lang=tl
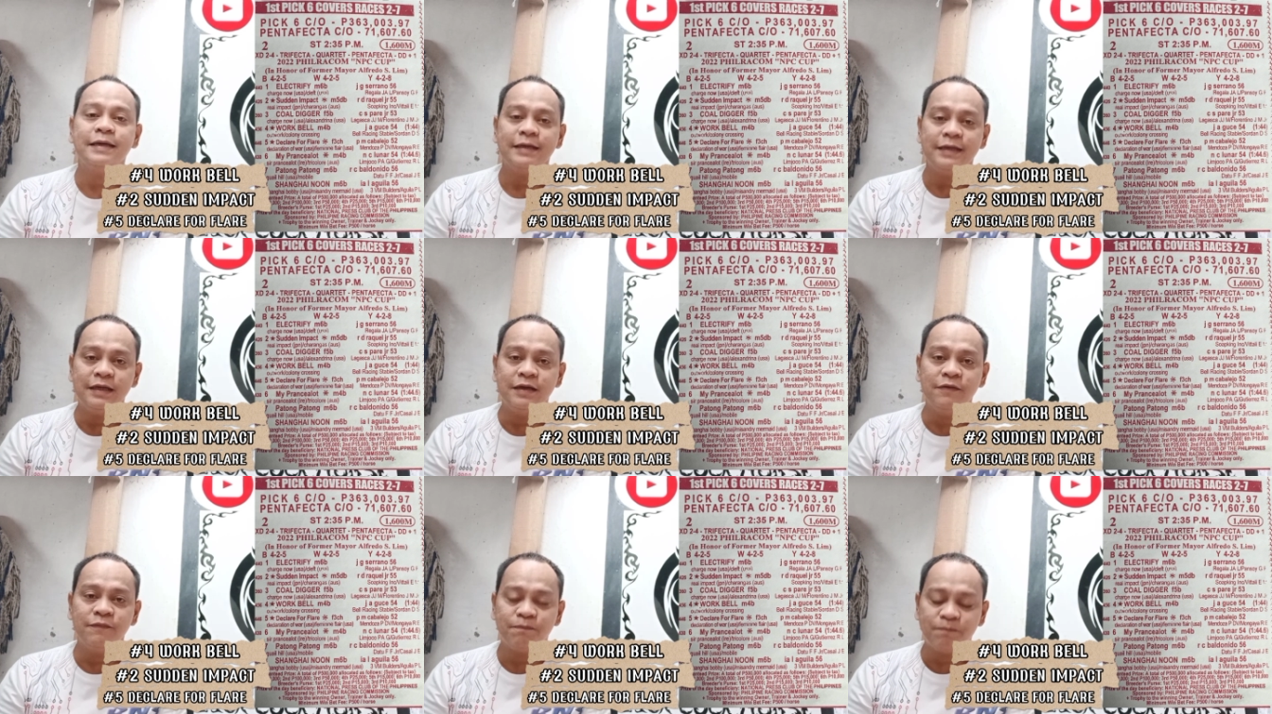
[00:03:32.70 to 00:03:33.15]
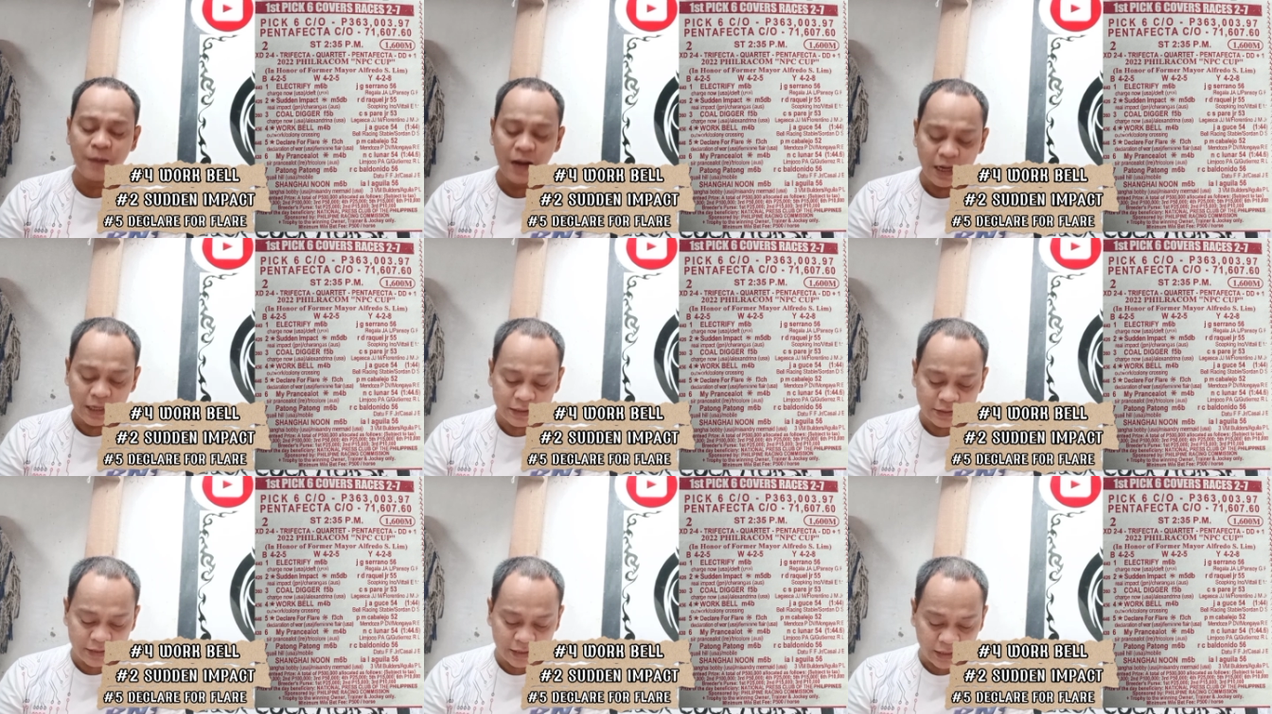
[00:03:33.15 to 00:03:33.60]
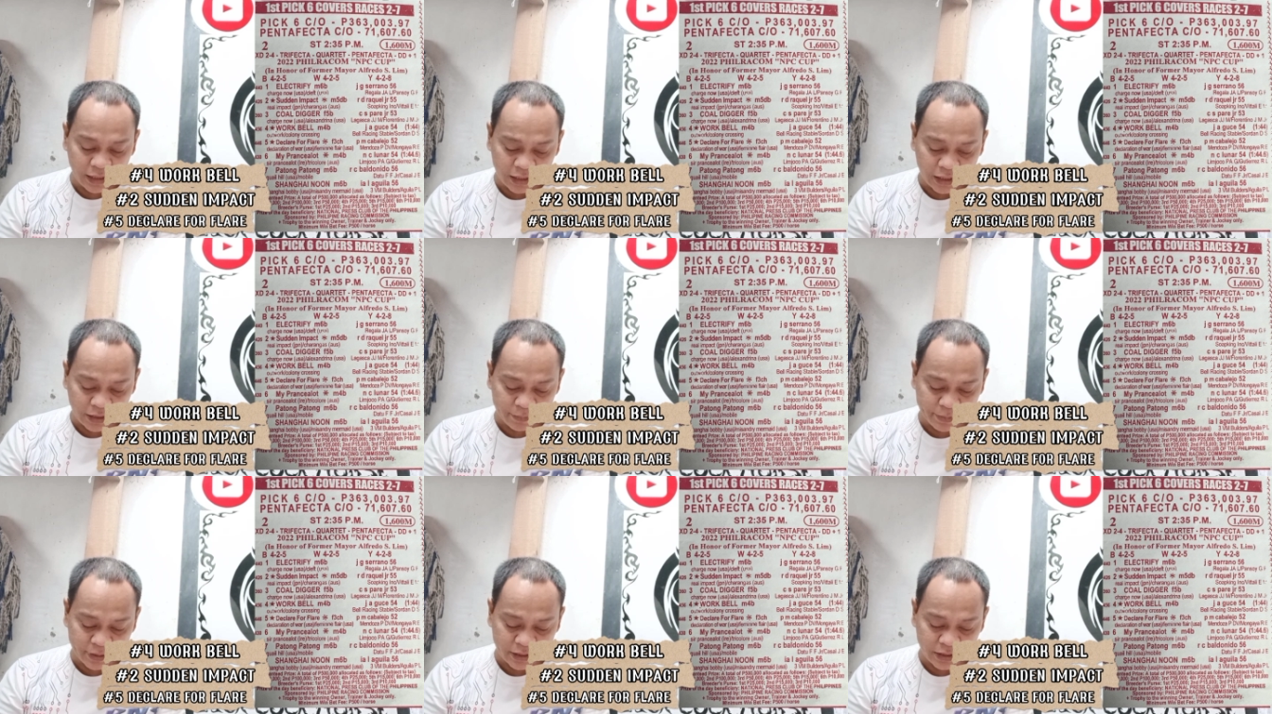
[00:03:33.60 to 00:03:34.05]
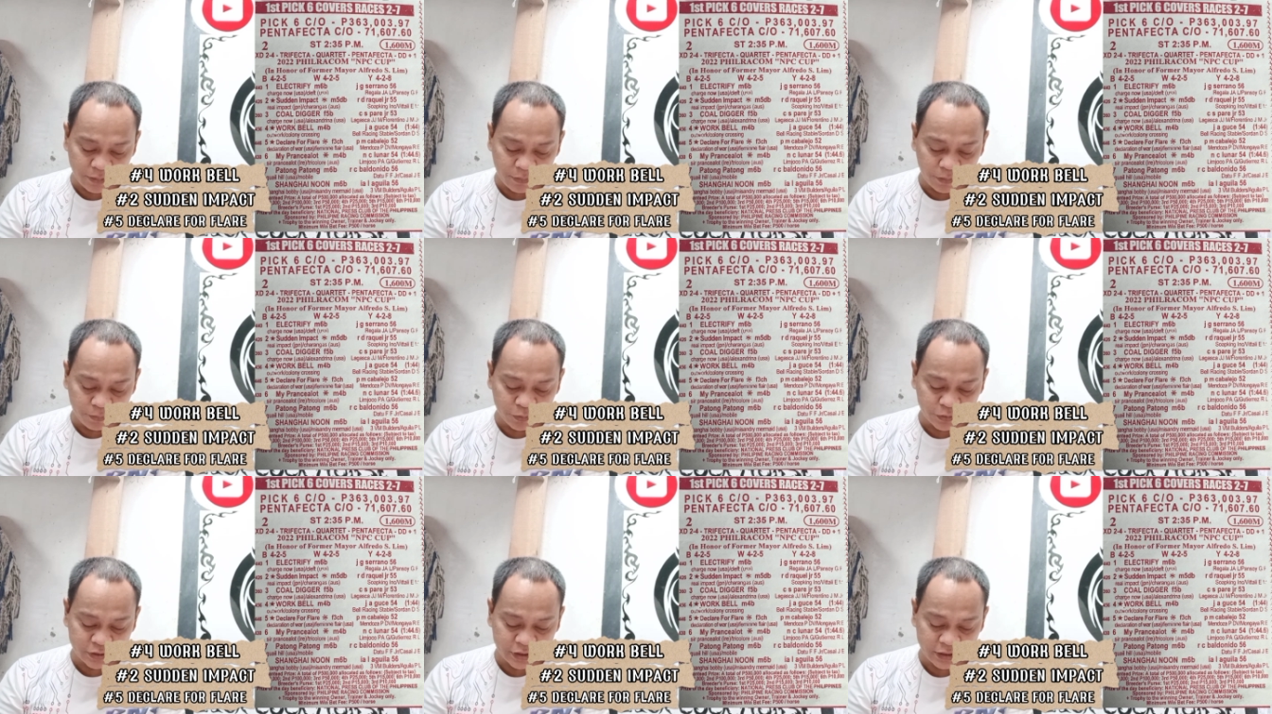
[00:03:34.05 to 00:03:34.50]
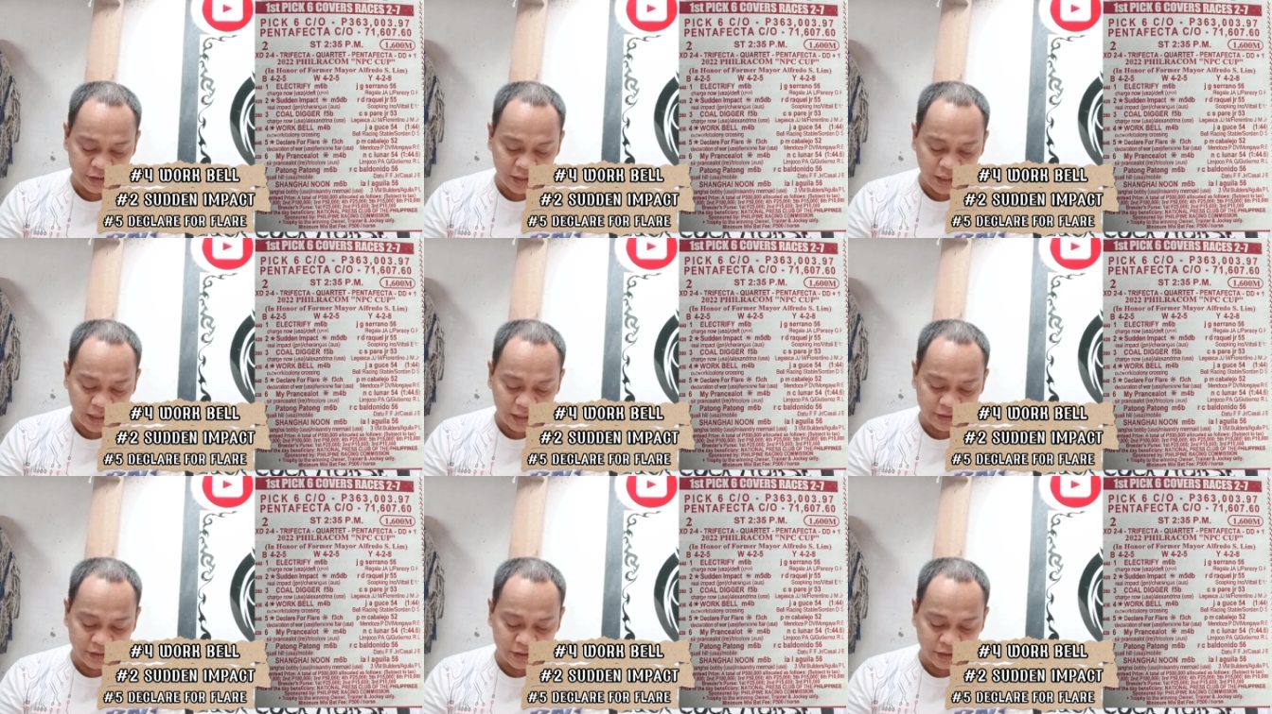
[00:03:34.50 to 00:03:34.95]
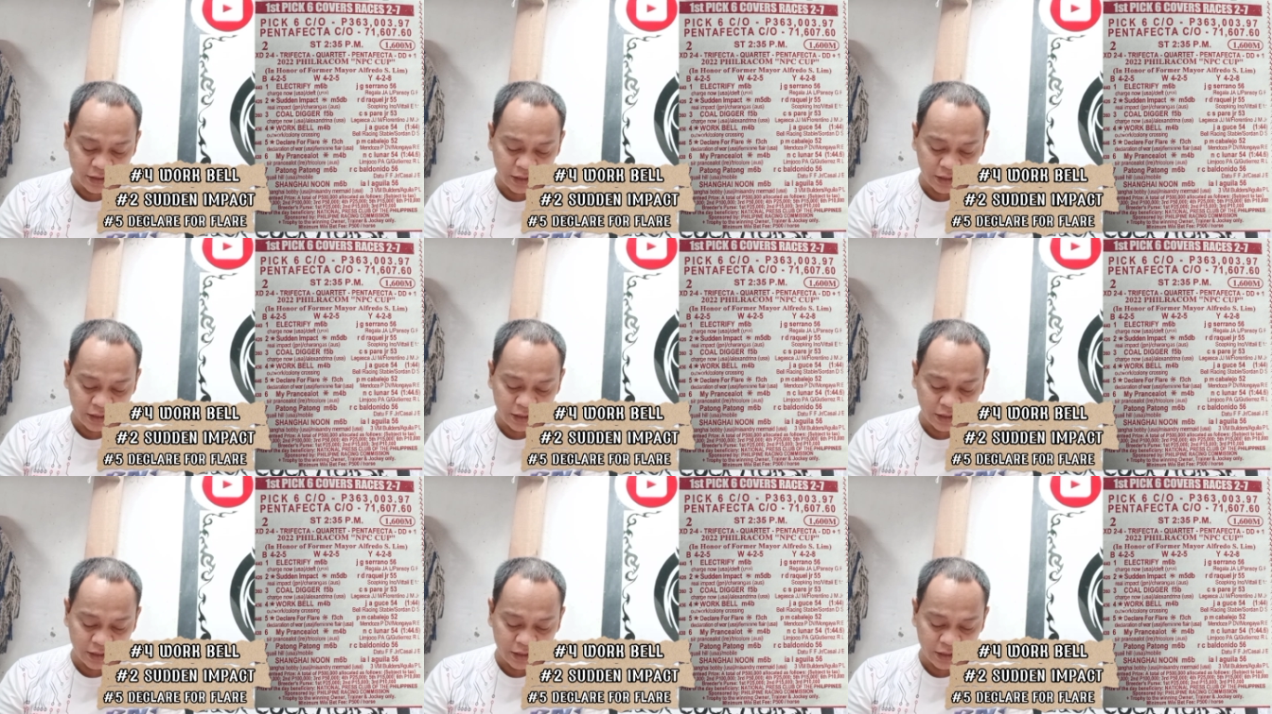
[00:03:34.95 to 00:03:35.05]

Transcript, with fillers: Impact, nagagabayan naman po siya ni Arden